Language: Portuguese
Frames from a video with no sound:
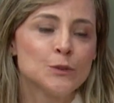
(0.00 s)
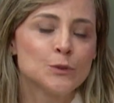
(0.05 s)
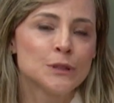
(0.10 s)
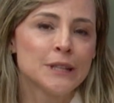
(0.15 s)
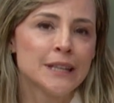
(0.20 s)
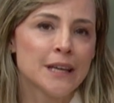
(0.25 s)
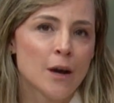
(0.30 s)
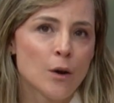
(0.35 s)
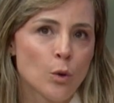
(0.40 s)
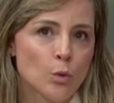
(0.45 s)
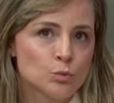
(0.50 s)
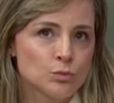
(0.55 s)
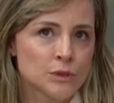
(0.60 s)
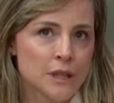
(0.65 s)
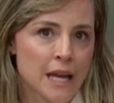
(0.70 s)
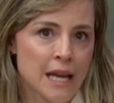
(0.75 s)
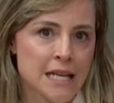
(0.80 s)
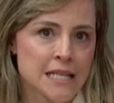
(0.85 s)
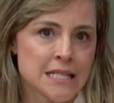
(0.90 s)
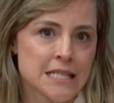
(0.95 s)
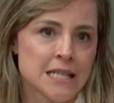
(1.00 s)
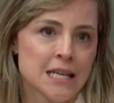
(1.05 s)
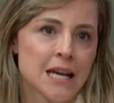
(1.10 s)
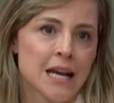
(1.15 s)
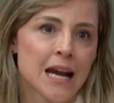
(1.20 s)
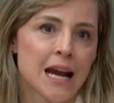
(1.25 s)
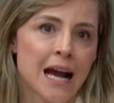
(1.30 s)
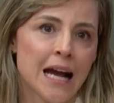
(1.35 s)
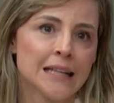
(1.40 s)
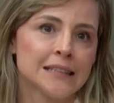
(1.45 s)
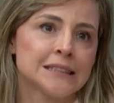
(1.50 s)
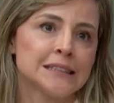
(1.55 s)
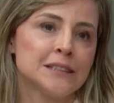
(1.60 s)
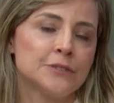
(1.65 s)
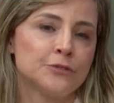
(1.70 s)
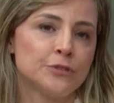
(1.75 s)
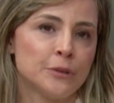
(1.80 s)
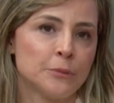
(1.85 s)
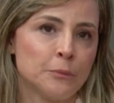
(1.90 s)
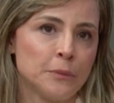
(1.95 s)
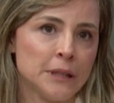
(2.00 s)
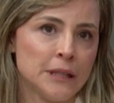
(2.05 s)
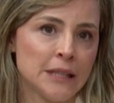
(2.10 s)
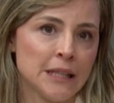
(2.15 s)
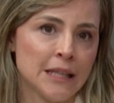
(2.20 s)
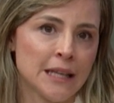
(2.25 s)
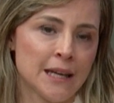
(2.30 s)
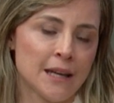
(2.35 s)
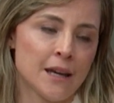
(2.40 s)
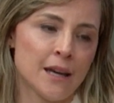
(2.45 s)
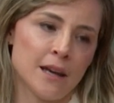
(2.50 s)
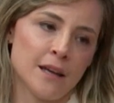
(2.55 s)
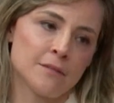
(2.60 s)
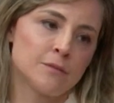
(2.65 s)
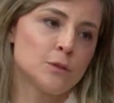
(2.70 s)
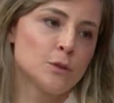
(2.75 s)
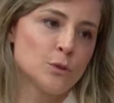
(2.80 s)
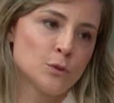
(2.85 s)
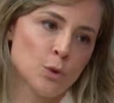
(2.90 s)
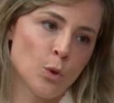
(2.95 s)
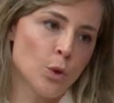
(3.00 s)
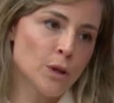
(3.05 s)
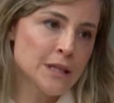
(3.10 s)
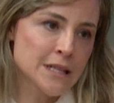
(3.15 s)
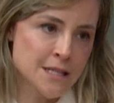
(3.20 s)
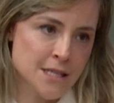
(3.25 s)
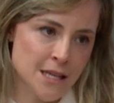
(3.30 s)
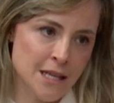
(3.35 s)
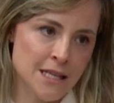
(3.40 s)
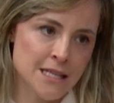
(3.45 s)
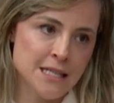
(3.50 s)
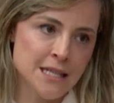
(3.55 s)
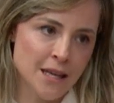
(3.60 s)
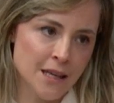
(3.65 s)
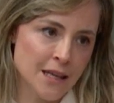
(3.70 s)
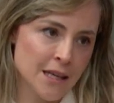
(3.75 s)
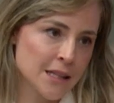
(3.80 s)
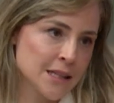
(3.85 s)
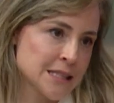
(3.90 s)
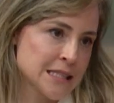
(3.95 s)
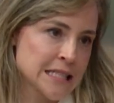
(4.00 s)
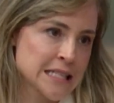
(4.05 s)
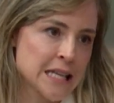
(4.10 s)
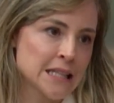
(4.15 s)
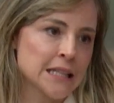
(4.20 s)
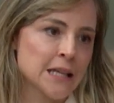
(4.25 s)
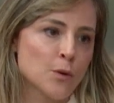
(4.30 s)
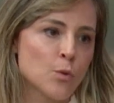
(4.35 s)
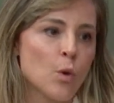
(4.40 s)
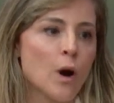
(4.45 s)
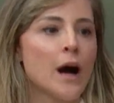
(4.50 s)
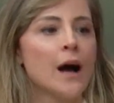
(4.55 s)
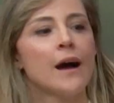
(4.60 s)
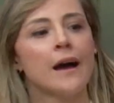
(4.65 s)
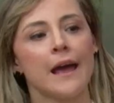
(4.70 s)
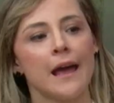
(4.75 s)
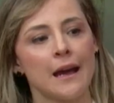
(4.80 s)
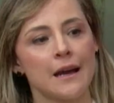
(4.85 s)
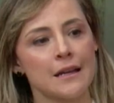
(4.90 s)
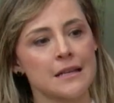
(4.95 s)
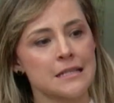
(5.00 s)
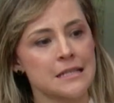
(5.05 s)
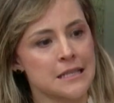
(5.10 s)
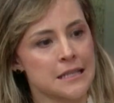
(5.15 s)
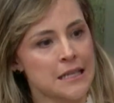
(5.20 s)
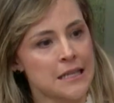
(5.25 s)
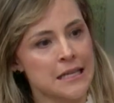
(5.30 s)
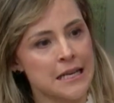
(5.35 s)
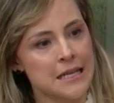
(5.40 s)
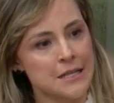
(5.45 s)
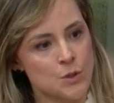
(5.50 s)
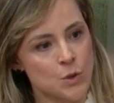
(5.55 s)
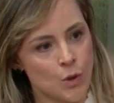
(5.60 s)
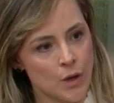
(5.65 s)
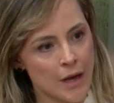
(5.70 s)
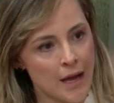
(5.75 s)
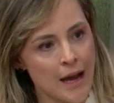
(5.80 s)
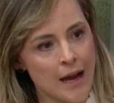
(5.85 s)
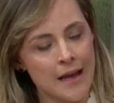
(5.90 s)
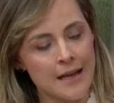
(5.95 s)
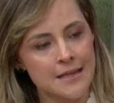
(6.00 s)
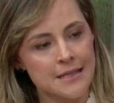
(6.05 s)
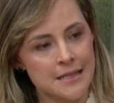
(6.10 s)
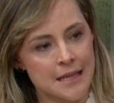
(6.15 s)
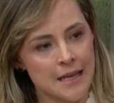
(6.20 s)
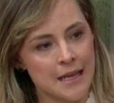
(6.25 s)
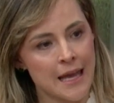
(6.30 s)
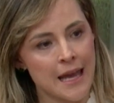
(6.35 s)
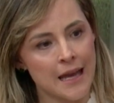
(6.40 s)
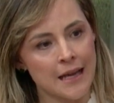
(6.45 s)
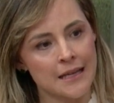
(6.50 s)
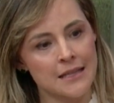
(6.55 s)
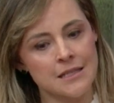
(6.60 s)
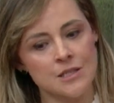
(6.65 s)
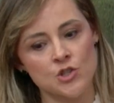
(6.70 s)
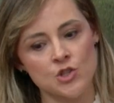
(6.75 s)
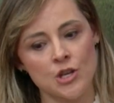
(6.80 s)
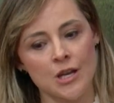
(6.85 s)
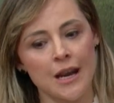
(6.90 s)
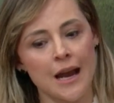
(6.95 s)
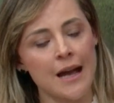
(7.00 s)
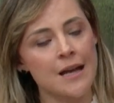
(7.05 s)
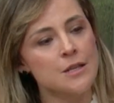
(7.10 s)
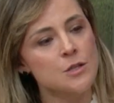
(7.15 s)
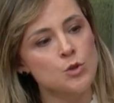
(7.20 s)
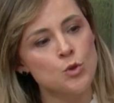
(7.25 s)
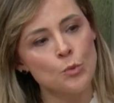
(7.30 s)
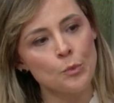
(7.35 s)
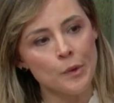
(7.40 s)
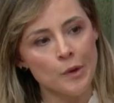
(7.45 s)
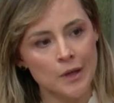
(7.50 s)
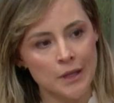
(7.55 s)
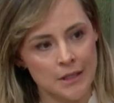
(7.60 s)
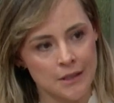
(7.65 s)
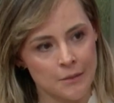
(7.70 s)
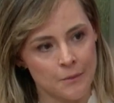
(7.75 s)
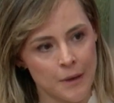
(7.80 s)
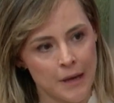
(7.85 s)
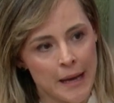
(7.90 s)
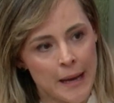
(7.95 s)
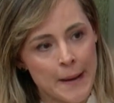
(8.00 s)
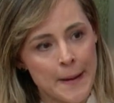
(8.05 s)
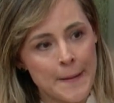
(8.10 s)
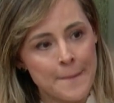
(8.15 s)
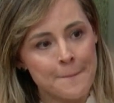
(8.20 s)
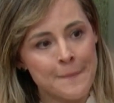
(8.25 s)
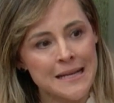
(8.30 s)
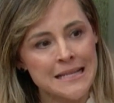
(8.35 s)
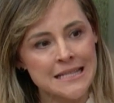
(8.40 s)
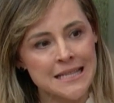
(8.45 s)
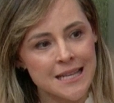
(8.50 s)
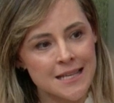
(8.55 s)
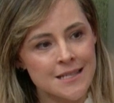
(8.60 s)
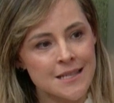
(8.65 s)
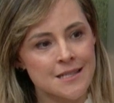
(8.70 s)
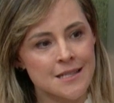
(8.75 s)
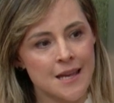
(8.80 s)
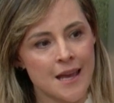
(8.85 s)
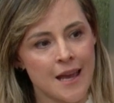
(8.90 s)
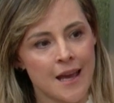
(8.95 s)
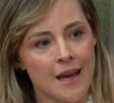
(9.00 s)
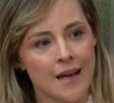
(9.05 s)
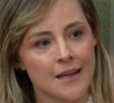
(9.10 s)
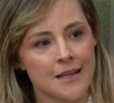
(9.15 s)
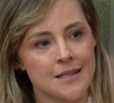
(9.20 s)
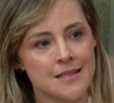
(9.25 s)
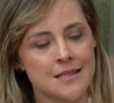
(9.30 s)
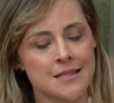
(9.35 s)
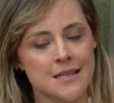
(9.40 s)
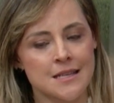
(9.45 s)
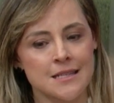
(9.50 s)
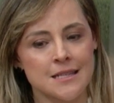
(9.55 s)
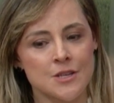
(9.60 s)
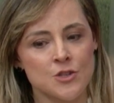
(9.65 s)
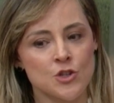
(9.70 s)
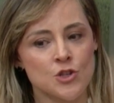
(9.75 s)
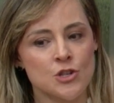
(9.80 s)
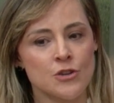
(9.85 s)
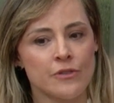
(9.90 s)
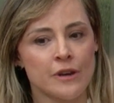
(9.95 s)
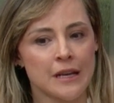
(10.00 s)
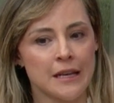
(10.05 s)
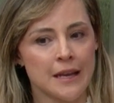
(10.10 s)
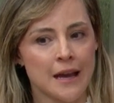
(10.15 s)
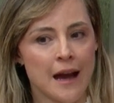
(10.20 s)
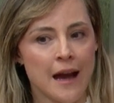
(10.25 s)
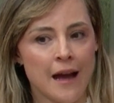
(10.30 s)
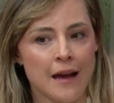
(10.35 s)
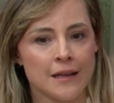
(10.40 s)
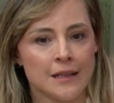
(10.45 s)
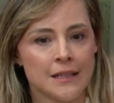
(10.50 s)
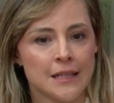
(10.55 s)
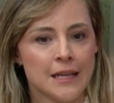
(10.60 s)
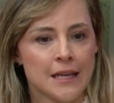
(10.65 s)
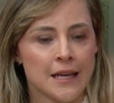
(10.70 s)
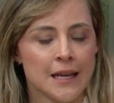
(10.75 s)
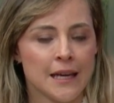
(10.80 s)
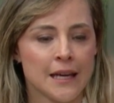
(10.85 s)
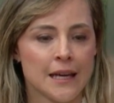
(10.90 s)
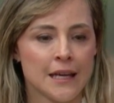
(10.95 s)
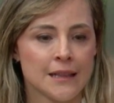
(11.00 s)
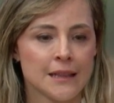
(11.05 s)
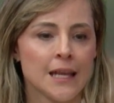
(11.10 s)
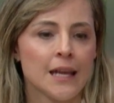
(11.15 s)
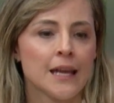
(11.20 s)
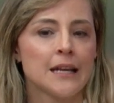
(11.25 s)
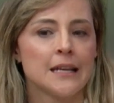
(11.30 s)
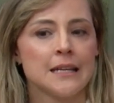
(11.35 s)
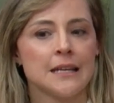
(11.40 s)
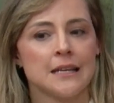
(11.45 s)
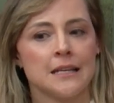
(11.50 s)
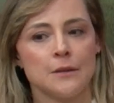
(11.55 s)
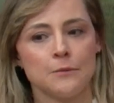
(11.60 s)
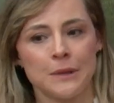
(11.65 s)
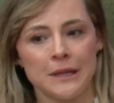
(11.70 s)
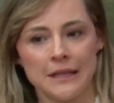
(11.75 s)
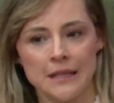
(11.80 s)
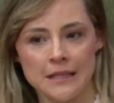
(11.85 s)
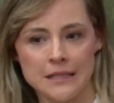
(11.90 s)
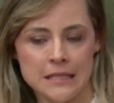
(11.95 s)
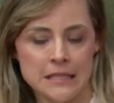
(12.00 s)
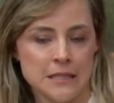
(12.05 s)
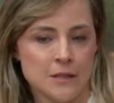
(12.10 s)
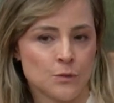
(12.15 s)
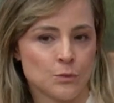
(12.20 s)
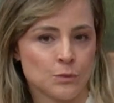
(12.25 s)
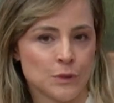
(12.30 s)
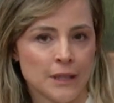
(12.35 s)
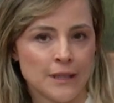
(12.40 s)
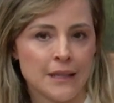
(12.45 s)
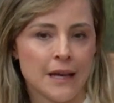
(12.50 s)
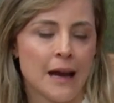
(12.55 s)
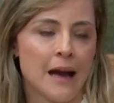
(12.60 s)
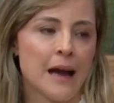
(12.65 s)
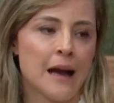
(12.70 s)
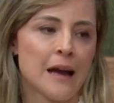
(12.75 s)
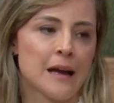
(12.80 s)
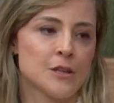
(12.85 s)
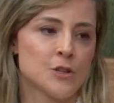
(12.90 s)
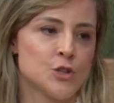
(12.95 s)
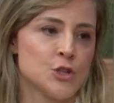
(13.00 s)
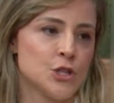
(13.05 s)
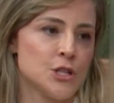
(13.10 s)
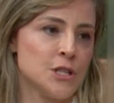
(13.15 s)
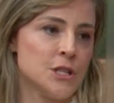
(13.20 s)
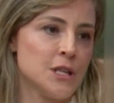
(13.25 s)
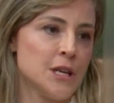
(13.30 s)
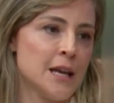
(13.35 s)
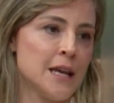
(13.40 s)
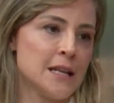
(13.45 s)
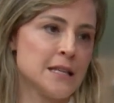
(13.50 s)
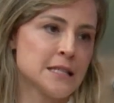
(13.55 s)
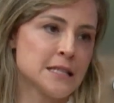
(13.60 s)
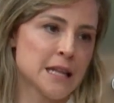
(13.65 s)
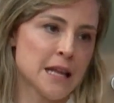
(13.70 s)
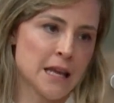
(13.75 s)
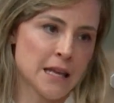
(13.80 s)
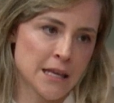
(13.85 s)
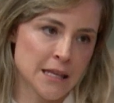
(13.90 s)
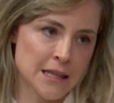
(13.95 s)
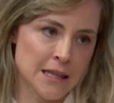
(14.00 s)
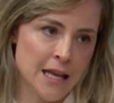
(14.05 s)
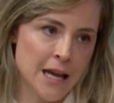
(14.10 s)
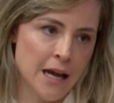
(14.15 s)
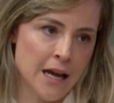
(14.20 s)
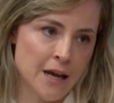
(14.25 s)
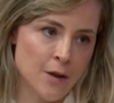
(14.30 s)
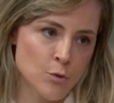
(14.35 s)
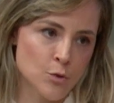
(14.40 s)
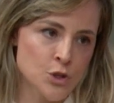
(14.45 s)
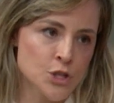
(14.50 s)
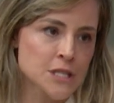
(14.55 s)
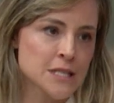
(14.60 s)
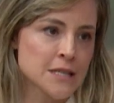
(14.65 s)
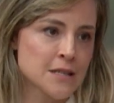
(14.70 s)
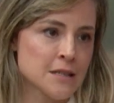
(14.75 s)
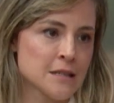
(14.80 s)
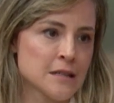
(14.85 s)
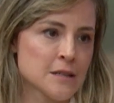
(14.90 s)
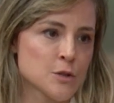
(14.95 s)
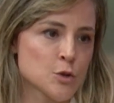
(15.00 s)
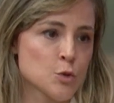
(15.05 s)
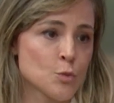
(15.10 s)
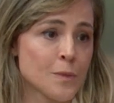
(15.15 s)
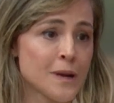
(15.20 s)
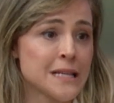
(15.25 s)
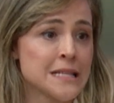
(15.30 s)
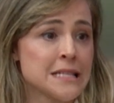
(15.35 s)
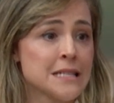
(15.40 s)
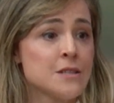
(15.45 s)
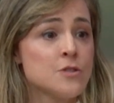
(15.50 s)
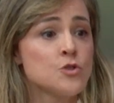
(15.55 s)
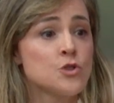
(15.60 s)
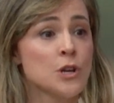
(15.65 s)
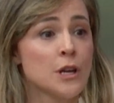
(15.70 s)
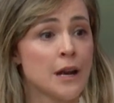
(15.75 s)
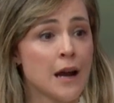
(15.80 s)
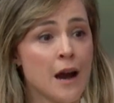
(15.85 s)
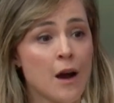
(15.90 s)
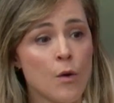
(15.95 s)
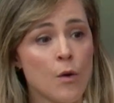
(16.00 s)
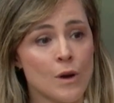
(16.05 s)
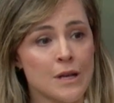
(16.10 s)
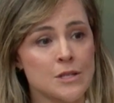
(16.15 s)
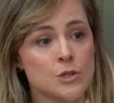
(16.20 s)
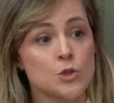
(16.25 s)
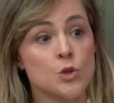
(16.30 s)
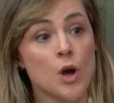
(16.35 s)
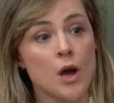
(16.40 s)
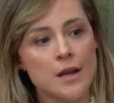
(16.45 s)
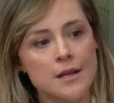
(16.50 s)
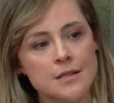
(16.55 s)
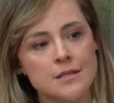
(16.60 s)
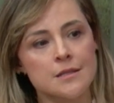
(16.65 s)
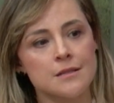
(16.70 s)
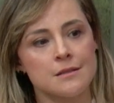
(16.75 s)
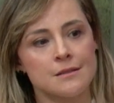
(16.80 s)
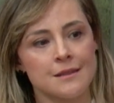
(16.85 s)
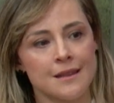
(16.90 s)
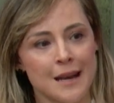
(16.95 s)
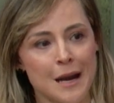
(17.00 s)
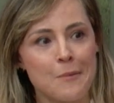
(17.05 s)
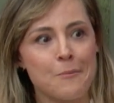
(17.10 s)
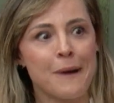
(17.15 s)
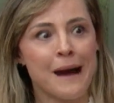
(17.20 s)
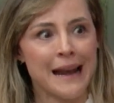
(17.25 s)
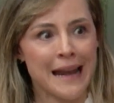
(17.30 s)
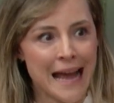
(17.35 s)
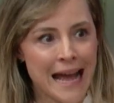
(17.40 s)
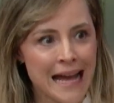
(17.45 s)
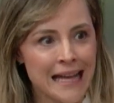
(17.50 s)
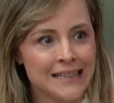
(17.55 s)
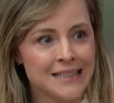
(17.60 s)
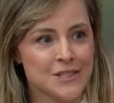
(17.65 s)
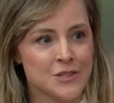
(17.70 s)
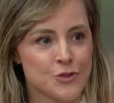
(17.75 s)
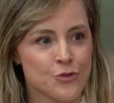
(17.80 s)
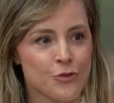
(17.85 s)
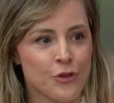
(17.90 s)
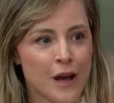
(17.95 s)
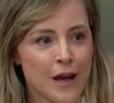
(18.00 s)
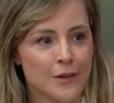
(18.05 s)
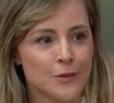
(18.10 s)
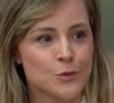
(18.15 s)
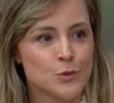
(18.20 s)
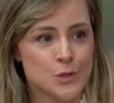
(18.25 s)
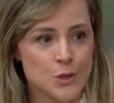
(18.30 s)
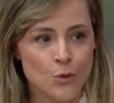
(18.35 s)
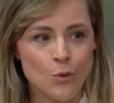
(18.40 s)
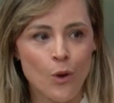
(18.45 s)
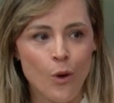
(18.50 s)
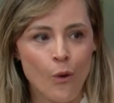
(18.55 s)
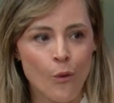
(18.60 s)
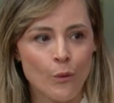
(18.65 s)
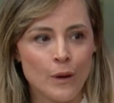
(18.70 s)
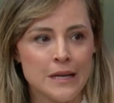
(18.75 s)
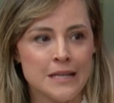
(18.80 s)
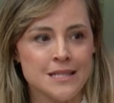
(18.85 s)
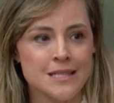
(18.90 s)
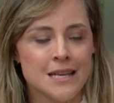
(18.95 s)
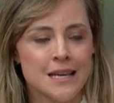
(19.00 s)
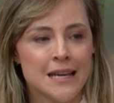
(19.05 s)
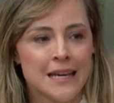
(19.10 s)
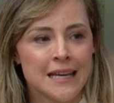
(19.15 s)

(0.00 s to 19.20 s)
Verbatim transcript: O que, que acontece? Cada família, é, todas elas têm que se adequar a regras internacionais né, e regras gerais do programa. Tá. Mas nessas regras, se a gente avaliar, é, tem ali limitação da idade, eles têm que dar o descanso, mas em geral, as horas trabalhadas de fato são longas.